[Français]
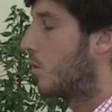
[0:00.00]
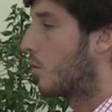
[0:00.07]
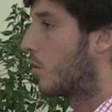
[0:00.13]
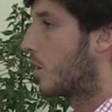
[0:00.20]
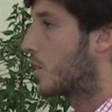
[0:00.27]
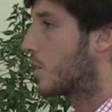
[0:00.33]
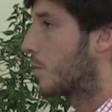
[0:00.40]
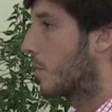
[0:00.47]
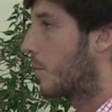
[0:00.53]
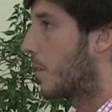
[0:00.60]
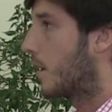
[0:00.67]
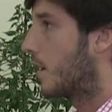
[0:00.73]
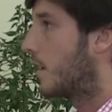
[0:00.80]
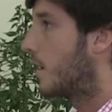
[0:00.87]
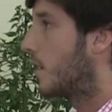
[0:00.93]
Donc là, je
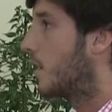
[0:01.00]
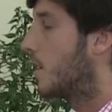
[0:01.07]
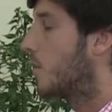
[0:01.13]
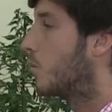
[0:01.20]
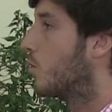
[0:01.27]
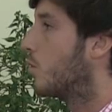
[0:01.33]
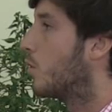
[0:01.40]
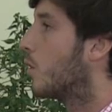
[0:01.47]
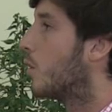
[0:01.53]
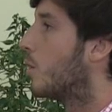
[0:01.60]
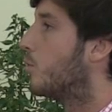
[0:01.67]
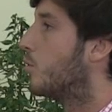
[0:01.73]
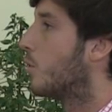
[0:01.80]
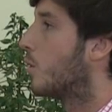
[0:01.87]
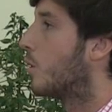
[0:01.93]
prépare les,
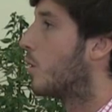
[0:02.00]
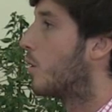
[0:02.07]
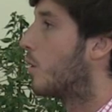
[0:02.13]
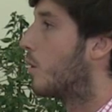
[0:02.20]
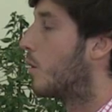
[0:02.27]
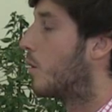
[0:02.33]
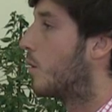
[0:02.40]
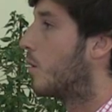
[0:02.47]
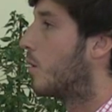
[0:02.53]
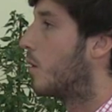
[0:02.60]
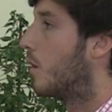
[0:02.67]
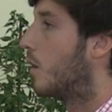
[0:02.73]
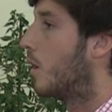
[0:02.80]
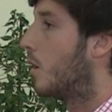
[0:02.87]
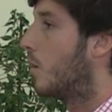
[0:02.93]
concours pour,
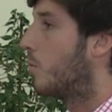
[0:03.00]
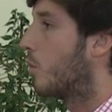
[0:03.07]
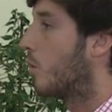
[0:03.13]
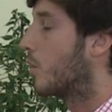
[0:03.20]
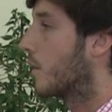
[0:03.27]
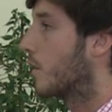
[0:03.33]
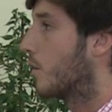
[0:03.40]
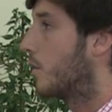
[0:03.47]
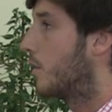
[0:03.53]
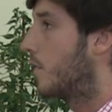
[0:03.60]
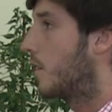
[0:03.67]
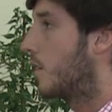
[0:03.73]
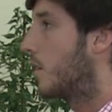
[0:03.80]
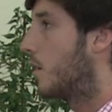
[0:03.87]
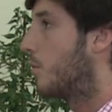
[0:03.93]
pour rentrer dans des
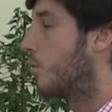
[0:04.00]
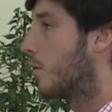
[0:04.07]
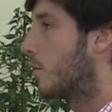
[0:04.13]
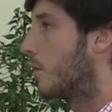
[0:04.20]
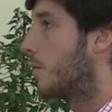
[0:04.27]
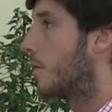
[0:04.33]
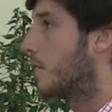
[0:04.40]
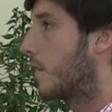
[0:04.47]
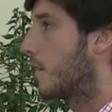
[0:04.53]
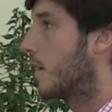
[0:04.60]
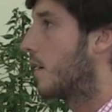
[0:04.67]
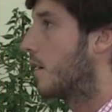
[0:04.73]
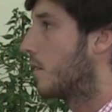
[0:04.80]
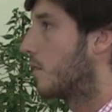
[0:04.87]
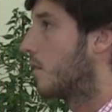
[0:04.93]
écoles et pour
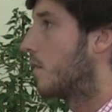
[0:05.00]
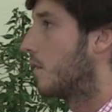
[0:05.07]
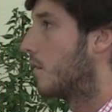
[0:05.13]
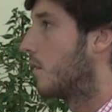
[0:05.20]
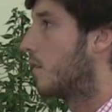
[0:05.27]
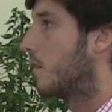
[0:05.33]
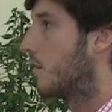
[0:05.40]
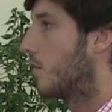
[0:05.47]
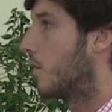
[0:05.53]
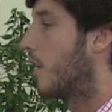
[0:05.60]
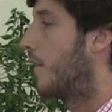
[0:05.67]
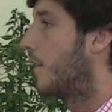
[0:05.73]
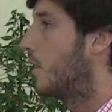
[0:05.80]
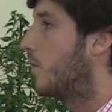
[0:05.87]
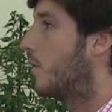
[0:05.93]
m'intégrer dans
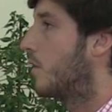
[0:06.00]
l'analyse